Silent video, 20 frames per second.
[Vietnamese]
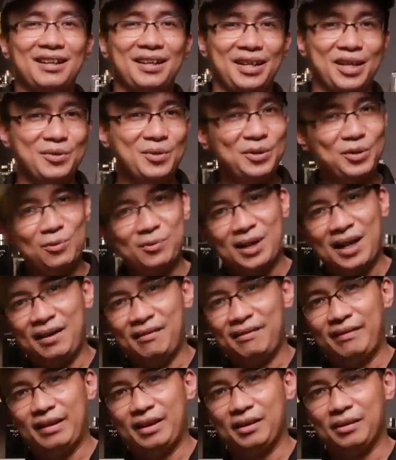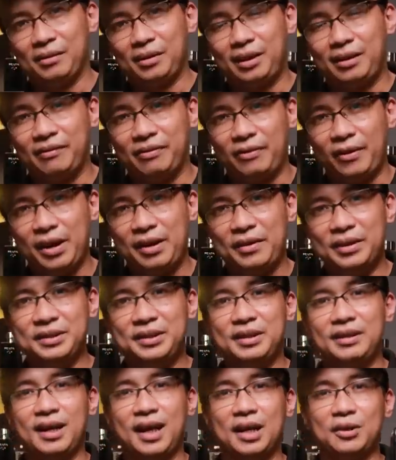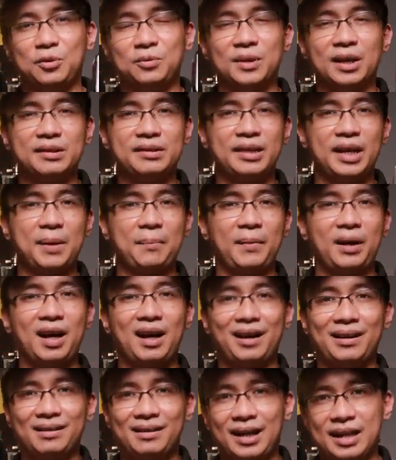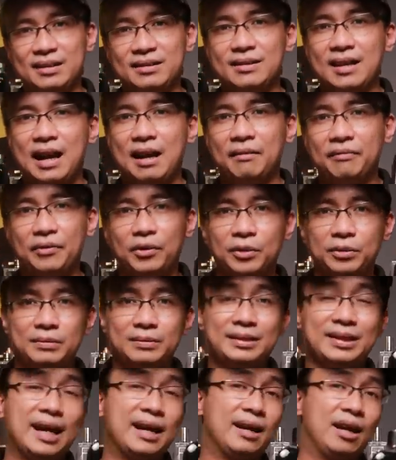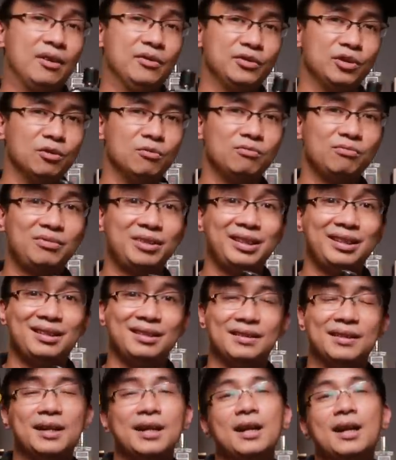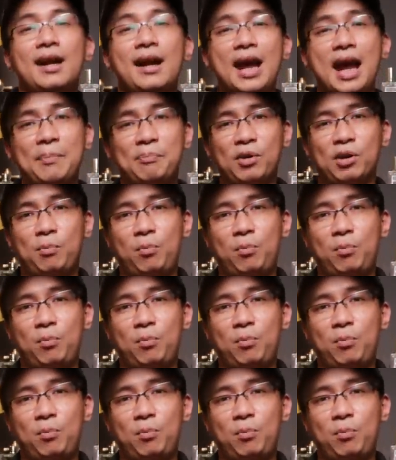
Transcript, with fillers: nếu như chúng ta vào Fragrantica chúng ta xem các đánh giá vote chai nào giống thì Apple